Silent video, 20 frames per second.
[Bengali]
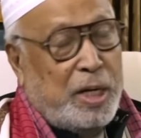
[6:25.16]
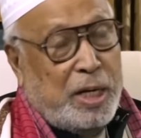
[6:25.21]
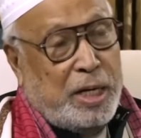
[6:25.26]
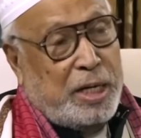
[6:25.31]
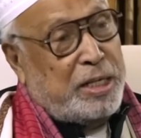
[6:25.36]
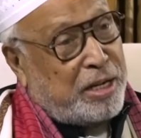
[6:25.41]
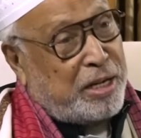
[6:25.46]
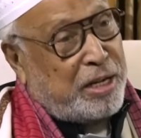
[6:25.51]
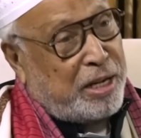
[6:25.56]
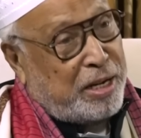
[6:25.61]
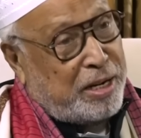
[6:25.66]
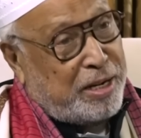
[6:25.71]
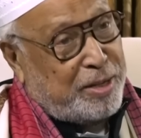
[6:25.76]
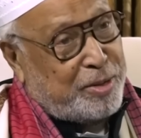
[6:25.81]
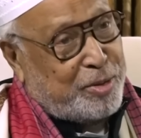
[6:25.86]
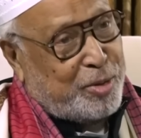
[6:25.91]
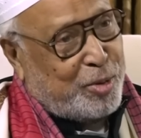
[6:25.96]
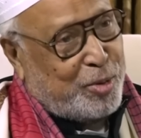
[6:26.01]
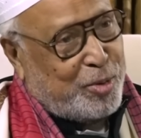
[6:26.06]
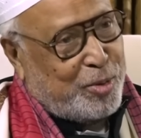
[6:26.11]
আগে
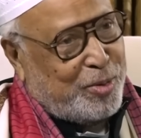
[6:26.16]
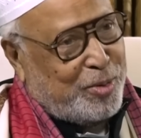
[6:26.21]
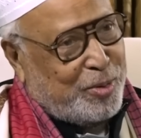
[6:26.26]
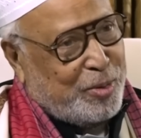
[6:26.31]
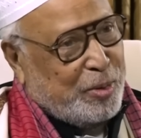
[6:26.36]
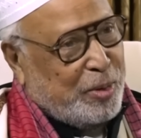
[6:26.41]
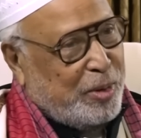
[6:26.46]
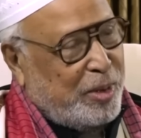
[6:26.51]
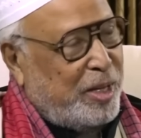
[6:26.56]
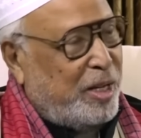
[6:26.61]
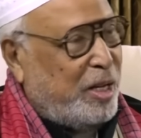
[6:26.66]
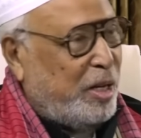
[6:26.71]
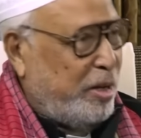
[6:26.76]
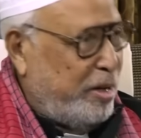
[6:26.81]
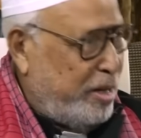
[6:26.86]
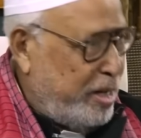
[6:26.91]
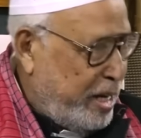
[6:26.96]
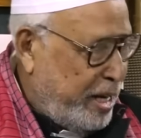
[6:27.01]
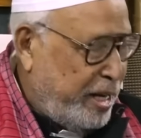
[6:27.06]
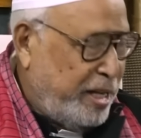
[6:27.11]
সার্কাস হতো
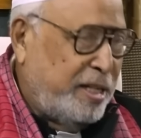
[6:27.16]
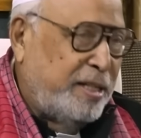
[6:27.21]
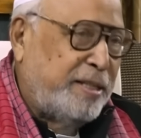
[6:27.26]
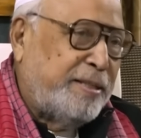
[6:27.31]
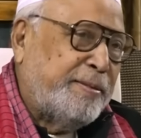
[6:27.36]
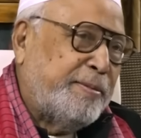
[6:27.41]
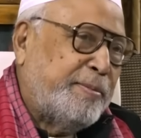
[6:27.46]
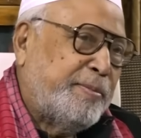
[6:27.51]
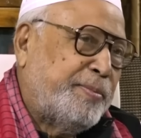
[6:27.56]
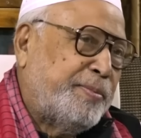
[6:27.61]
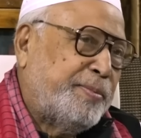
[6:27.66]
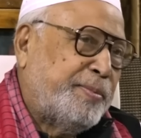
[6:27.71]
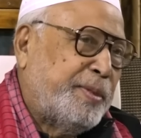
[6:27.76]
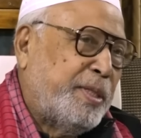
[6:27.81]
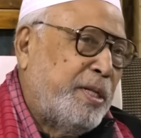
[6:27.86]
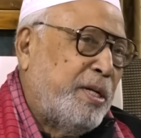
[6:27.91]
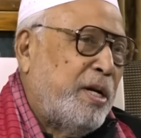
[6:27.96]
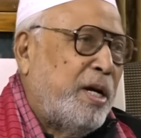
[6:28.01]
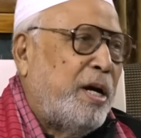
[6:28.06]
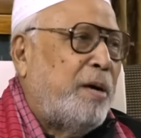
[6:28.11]
নেই
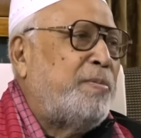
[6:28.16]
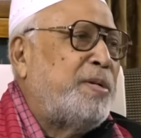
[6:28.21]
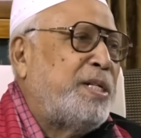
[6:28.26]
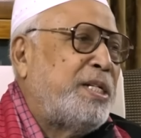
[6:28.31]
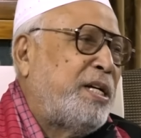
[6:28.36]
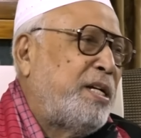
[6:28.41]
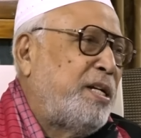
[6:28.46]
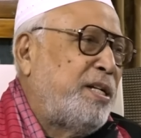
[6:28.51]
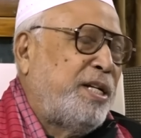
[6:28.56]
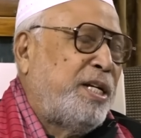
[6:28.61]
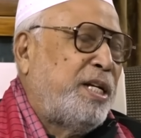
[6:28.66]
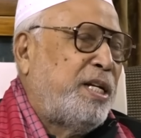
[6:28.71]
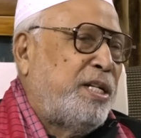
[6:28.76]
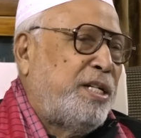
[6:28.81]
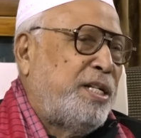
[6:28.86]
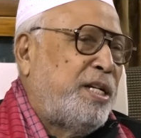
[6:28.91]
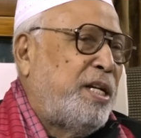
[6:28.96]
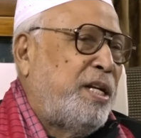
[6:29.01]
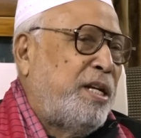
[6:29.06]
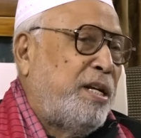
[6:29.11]
আপনি জানেন কি না
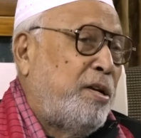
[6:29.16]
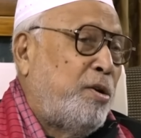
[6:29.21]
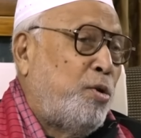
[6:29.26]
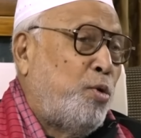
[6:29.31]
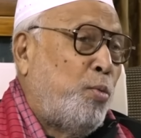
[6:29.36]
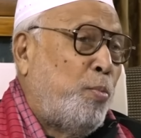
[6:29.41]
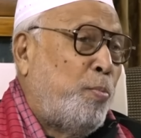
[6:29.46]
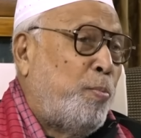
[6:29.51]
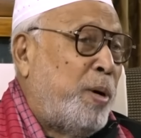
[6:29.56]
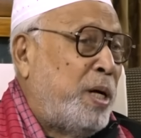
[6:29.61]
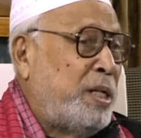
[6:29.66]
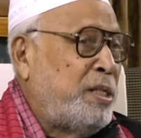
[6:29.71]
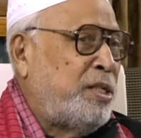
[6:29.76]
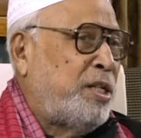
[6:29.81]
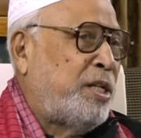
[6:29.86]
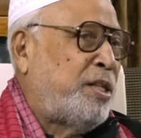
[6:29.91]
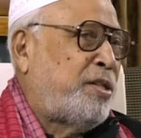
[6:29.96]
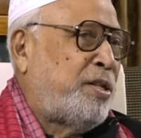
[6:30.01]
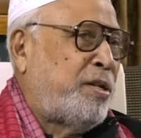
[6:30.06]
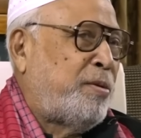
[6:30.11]
জানি না রূপবান
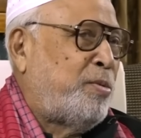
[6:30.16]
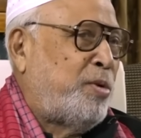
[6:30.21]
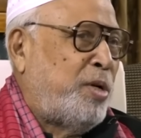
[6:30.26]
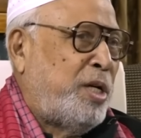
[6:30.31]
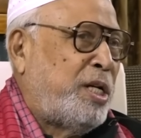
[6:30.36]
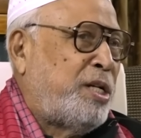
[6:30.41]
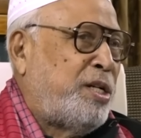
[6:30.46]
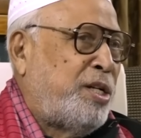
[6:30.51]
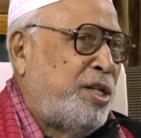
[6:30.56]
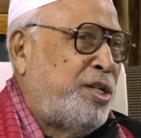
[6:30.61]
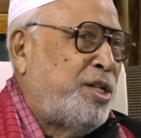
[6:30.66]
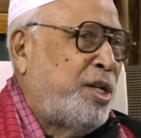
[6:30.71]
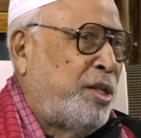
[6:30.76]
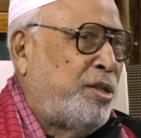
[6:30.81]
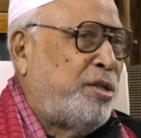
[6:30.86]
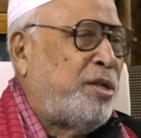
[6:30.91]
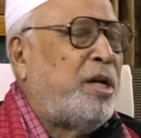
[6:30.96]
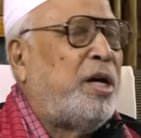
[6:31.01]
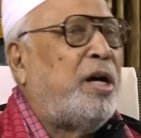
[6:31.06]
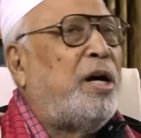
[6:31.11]
যাত্রা বলে একটি
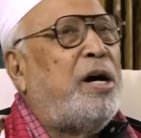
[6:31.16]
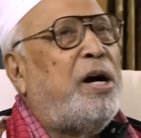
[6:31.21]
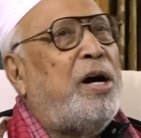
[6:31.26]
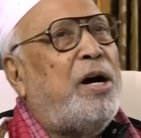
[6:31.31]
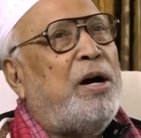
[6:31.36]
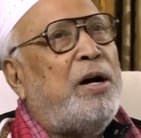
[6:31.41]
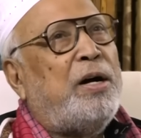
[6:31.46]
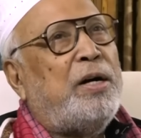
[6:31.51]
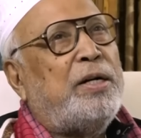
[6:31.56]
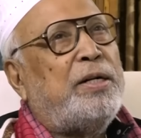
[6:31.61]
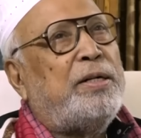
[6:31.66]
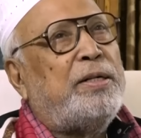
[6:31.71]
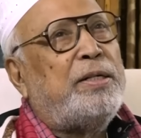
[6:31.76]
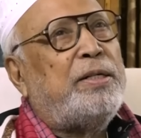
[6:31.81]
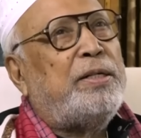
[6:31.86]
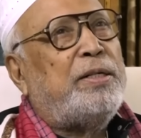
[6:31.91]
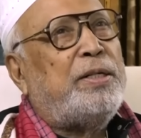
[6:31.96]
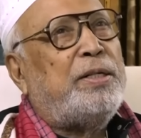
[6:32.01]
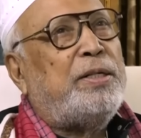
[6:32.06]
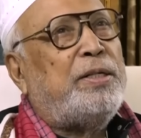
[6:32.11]
যাত্রা
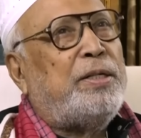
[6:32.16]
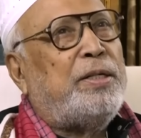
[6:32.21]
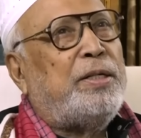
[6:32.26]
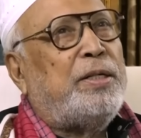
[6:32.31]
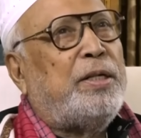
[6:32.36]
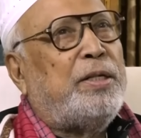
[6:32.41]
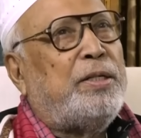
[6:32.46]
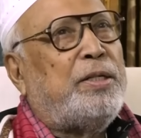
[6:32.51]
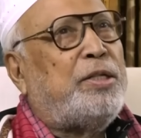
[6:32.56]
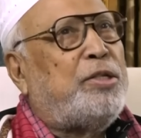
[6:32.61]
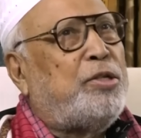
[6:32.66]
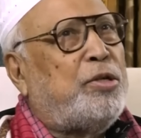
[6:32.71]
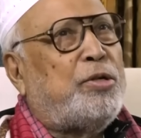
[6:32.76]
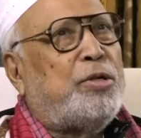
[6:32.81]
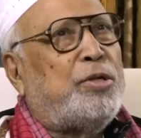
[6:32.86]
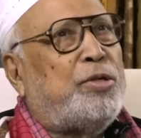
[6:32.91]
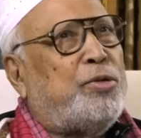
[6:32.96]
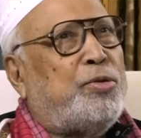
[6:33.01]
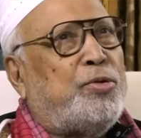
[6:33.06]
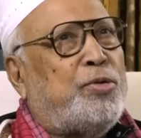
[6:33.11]

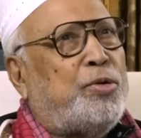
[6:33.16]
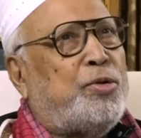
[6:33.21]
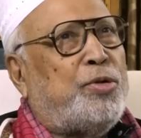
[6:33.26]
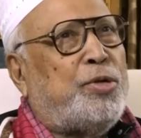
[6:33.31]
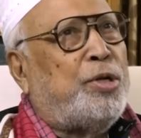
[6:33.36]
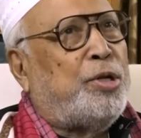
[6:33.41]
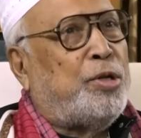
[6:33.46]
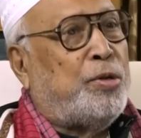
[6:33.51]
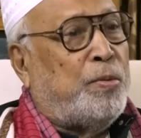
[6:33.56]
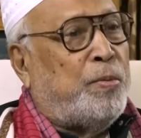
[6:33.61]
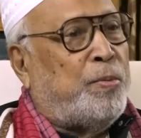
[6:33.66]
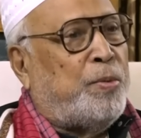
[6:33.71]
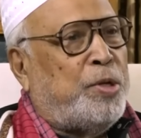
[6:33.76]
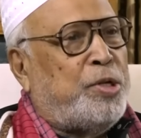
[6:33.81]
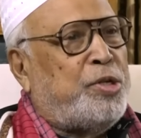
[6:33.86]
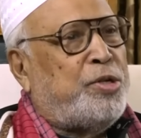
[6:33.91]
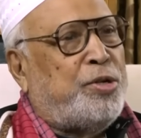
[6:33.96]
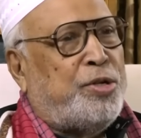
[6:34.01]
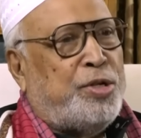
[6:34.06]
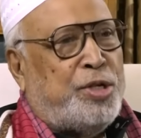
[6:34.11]
তেষট্টি চৌষট্টি অথবা
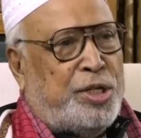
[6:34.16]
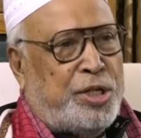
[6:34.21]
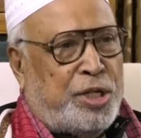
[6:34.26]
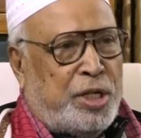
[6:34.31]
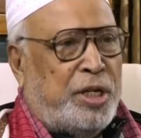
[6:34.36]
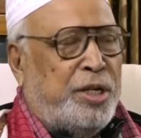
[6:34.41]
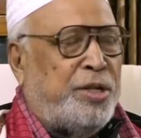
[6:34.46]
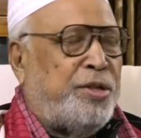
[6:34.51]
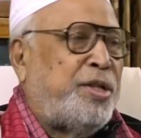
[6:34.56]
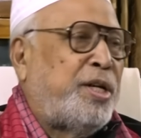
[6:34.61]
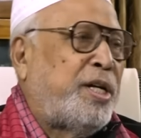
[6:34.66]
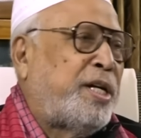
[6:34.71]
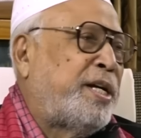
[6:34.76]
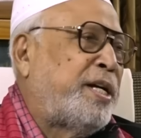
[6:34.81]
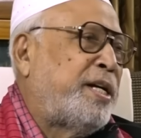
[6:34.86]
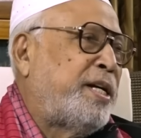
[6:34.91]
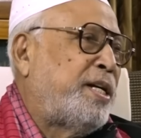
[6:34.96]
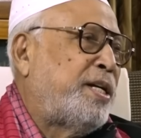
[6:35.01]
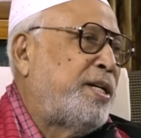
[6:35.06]
পঁয়ষট্টি সালের থেকে